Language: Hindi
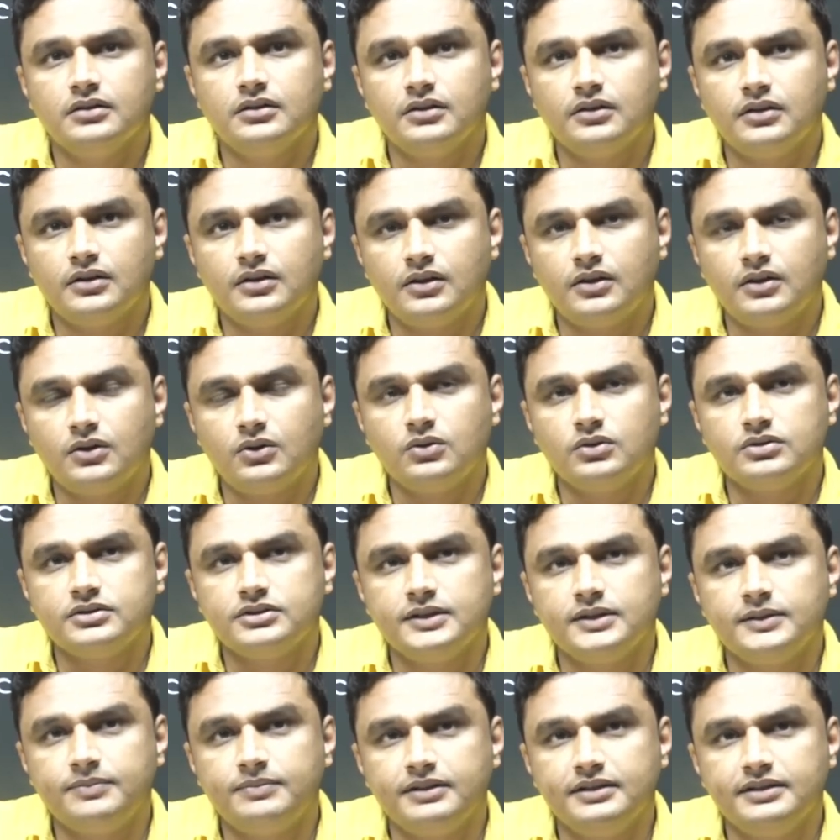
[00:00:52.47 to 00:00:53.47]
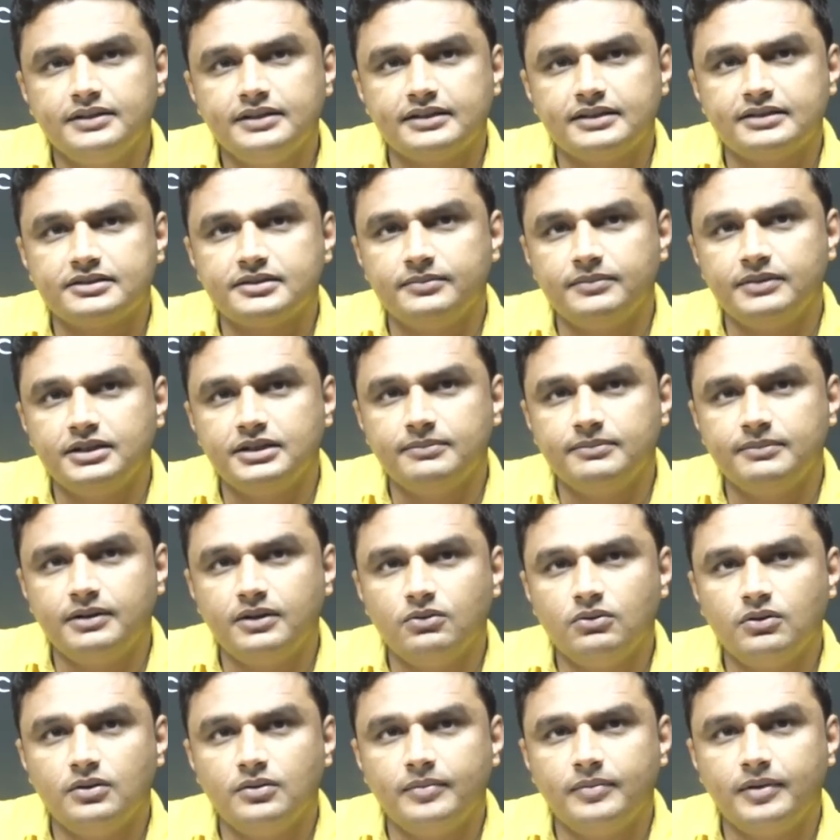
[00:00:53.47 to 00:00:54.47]
रोड सेफ्टी डिजास्टर मैनेजमेंट
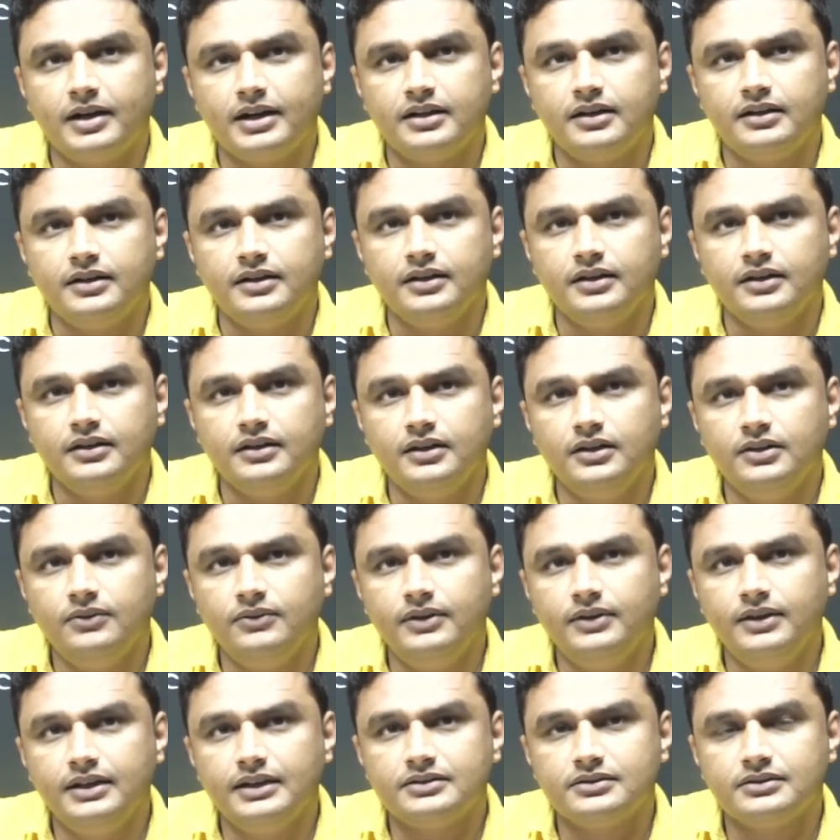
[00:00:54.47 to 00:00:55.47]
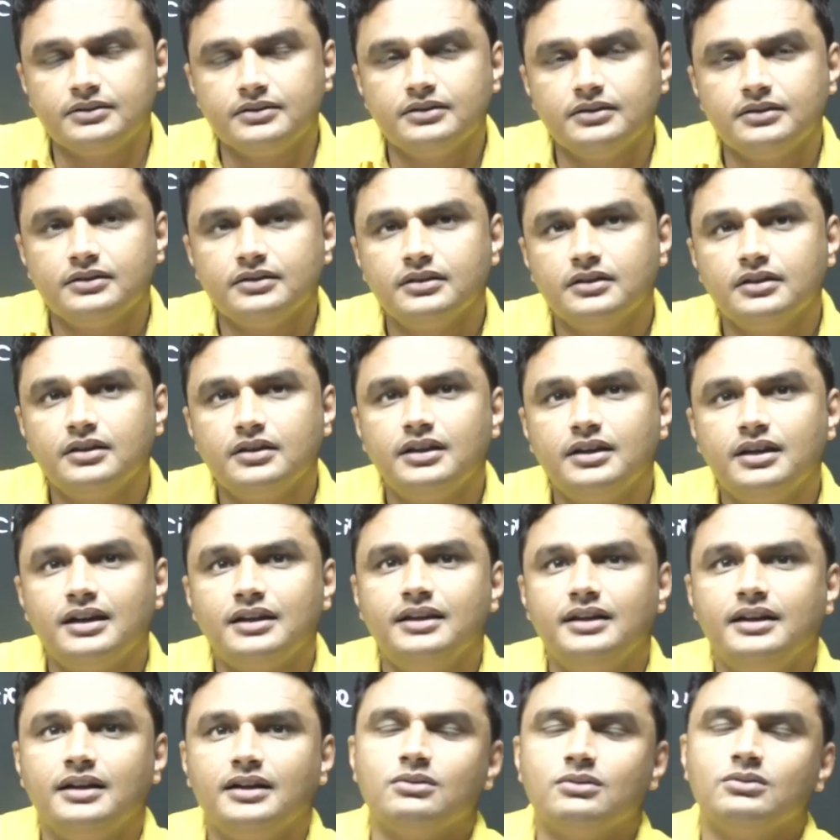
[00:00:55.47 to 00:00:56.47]
रूरल मार्केटिंग ईवीएस क्या
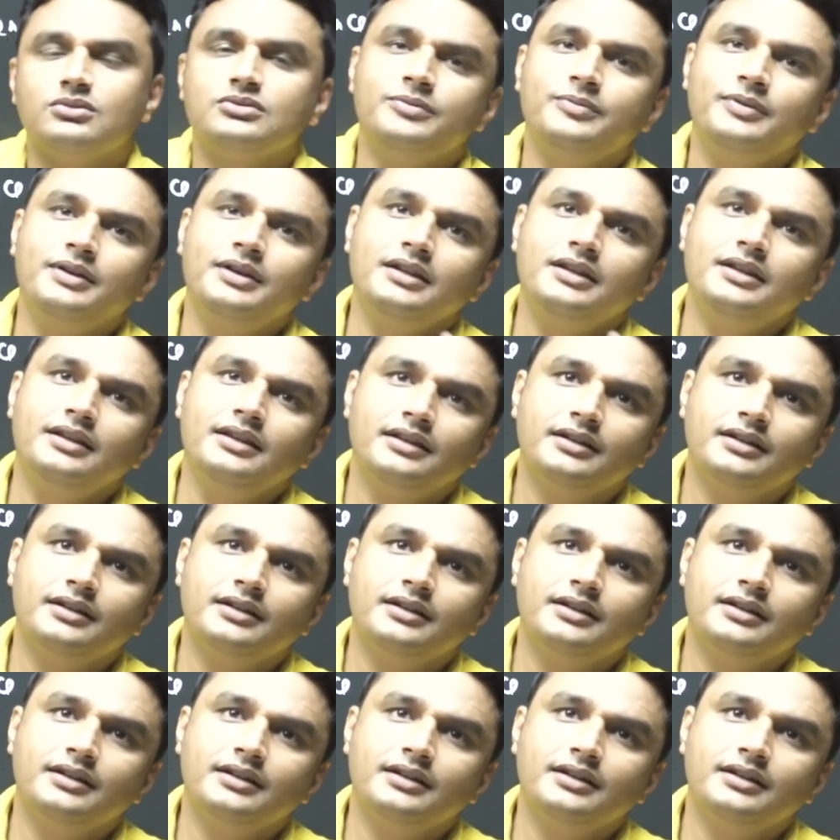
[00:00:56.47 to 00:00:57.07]
दिया कुछ भी नहीं दिया